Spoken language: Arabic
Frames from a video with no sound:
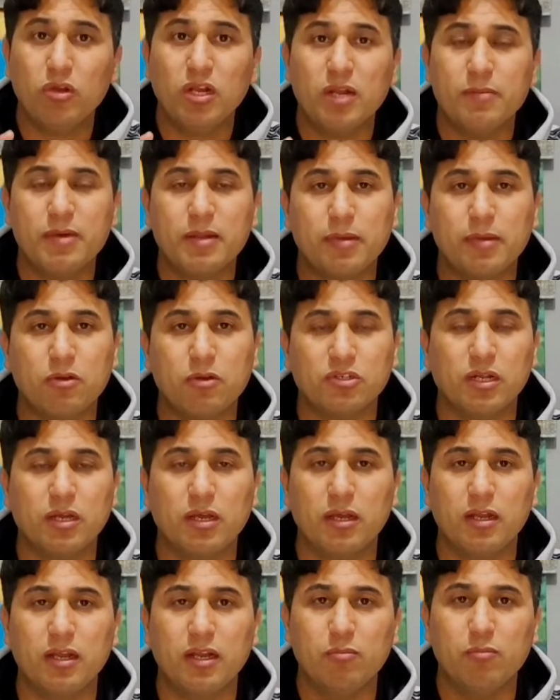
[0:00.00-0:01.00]
ما نبقاوش
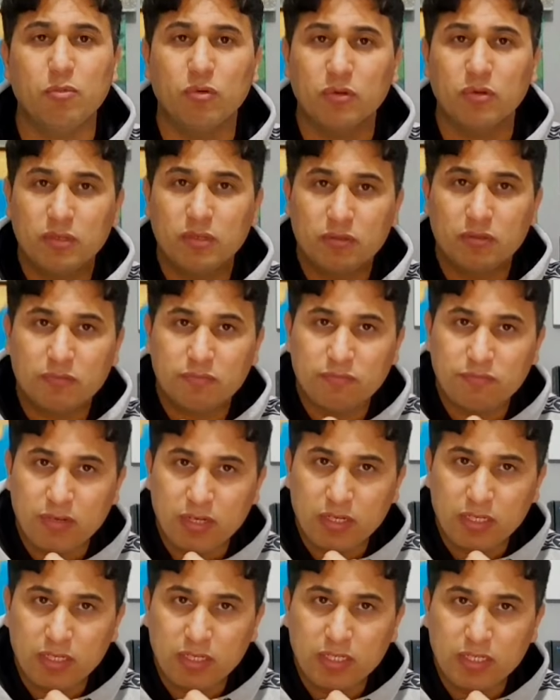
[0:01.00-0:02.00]
نقلبوا
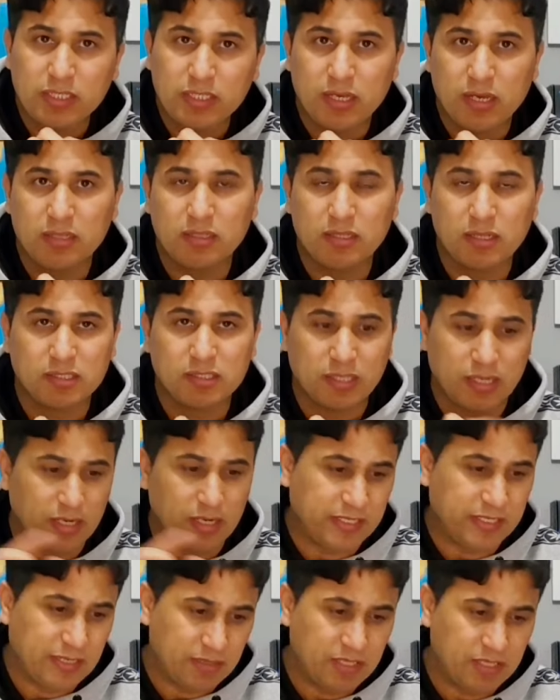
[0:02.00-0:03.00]
الانتهاء ديال
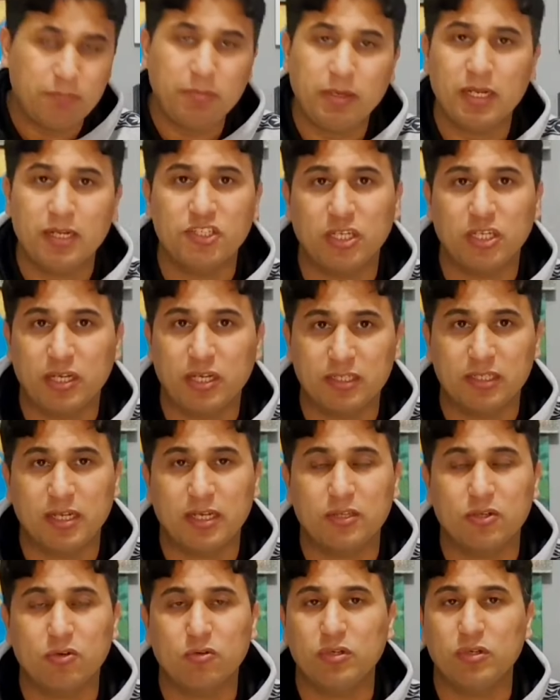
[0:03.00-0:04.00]
الصلاحيه مثلا بحال هادشي اللي غادي
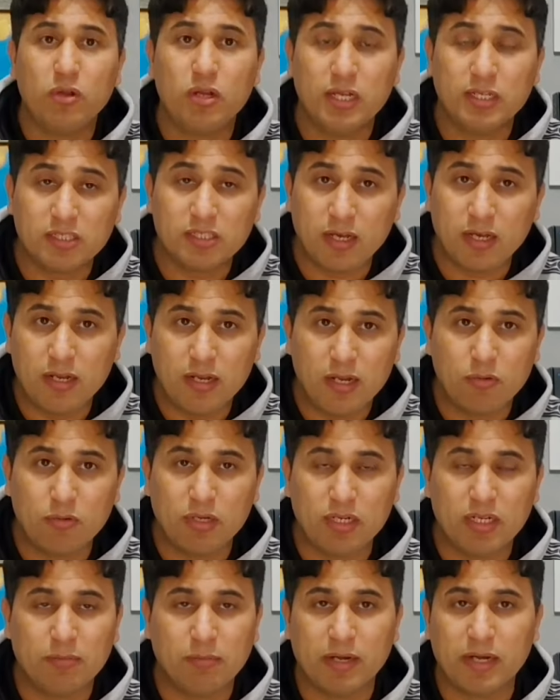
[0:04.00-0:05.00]
نهضروا عليه تخلاو
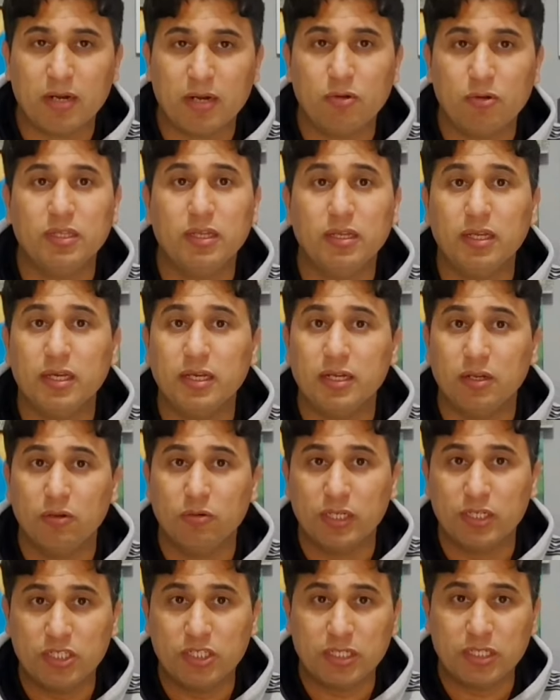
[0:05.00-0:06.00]
عليه مره واحده لانه
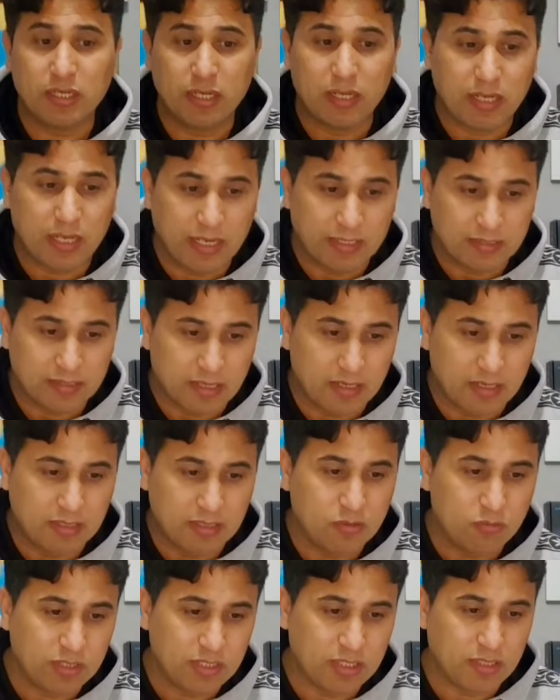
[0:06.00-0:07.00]
كيشكل خطر على
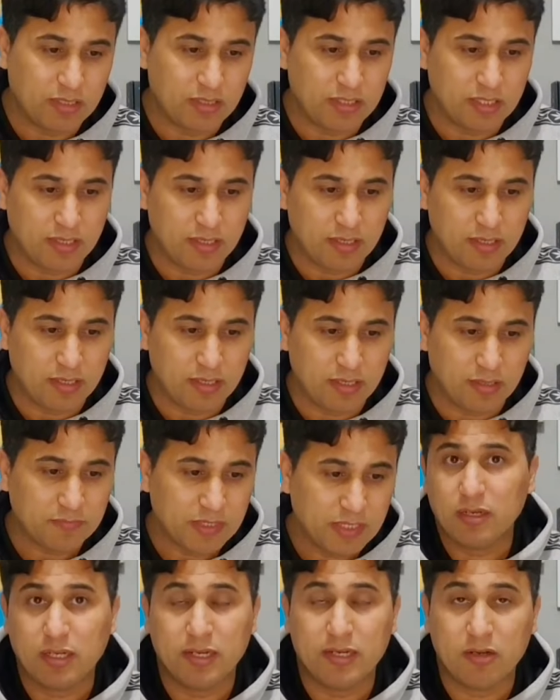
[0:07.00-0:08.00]
الوليدات ديالنا
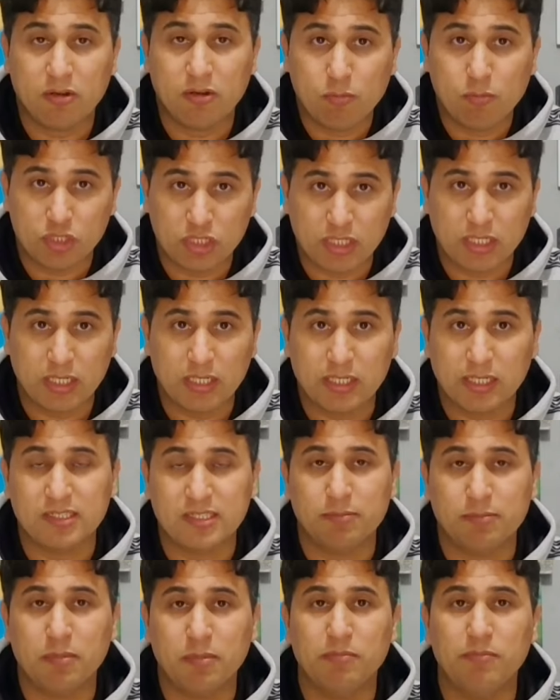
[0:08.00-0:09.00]
انه مشكل
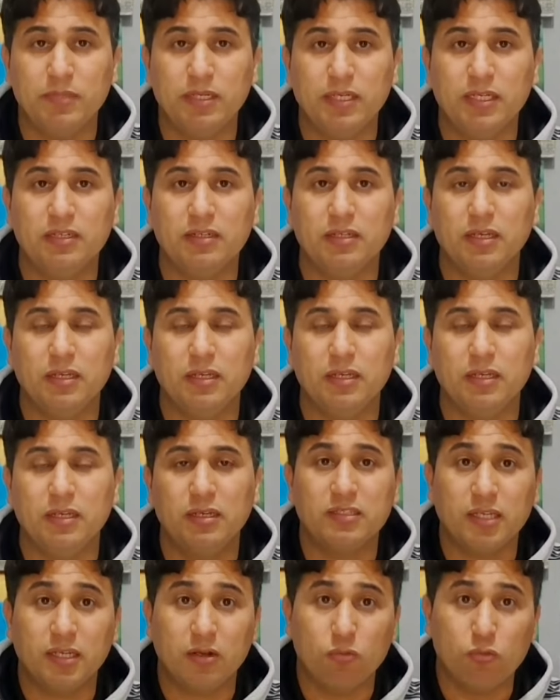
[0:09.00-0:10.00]
كيتسبب يعني آه،
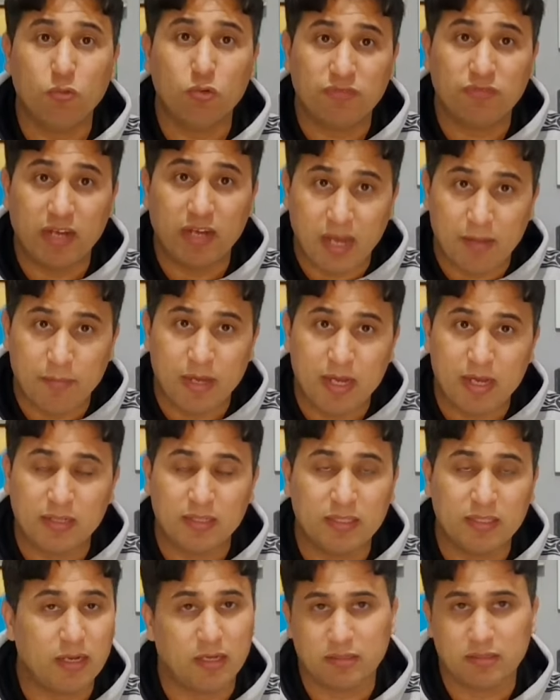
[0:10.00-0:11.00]
تلوث في الامعاء
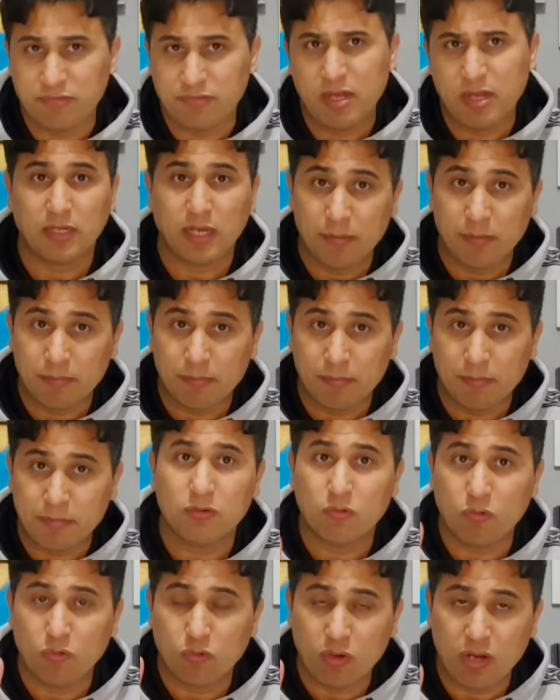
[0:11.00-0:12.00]
ديال الاطفال امر
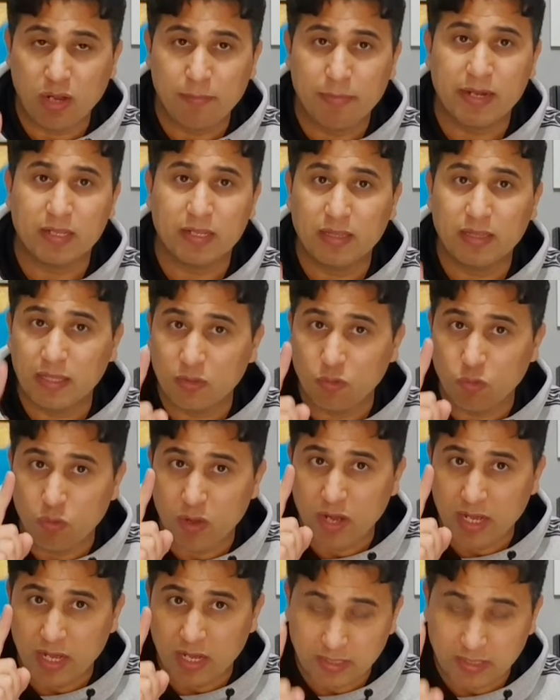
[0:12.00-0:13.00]
ولا مرض اللي هو
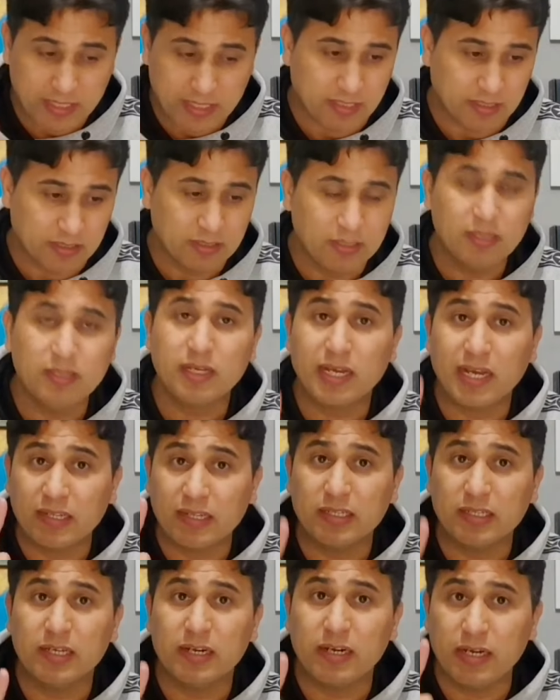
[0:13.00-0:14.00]
خطير
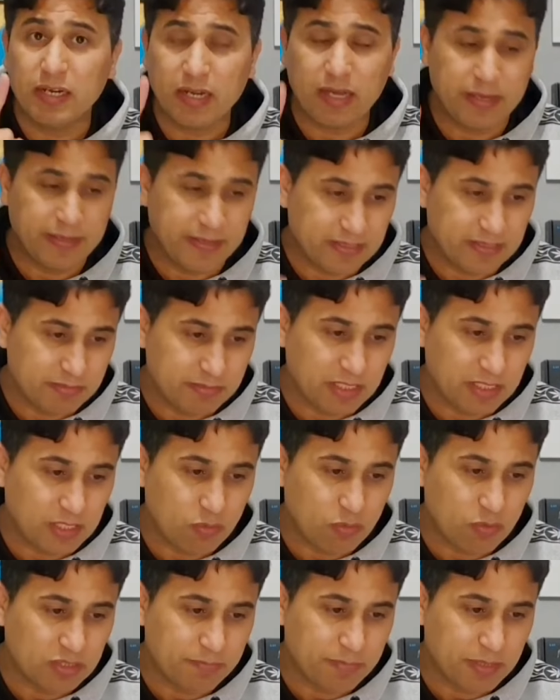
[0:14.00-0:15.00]
خطير للغايه نتمنى
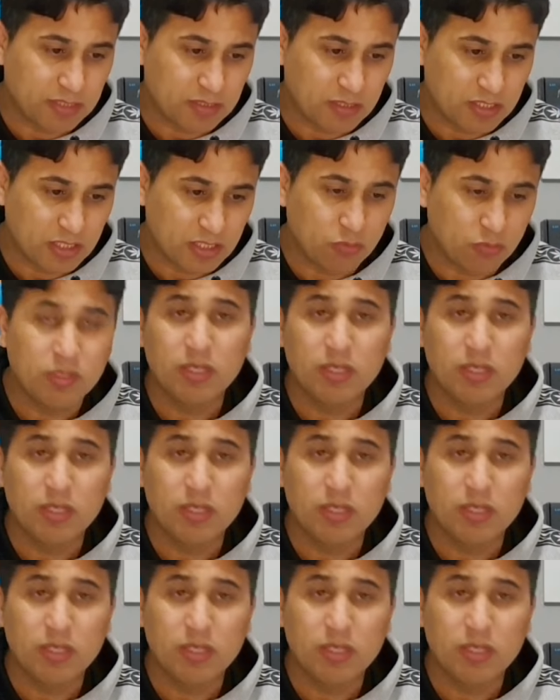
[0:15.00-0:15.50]
الاخوان تبارطاجيو